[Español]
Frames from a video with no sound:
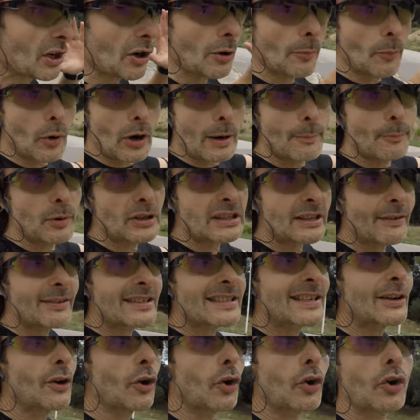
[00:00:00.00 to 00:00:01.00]
como campo atrás
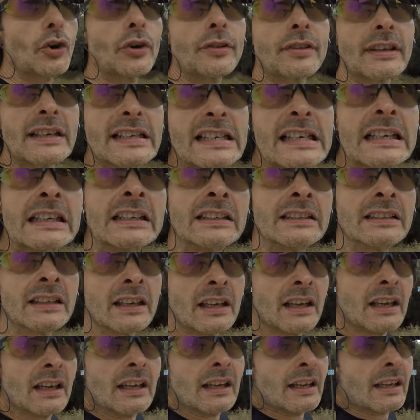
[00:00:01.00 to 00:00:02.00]
si no lo conoces
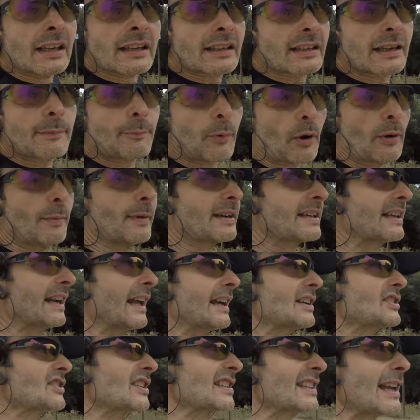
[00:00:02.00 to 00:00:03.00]
y el problema
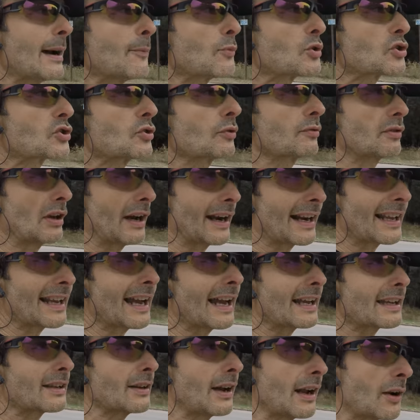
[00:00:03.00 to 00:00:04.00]
es ese, estaba muy sucio ahora ya
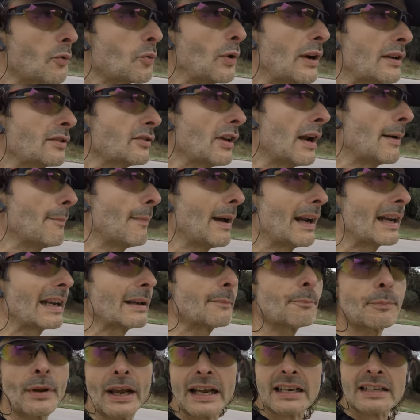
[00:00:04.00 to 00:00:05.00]
hay algunas zonas más
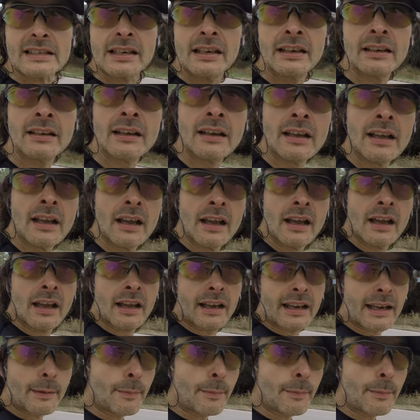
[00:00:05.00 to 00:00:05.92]
limpias y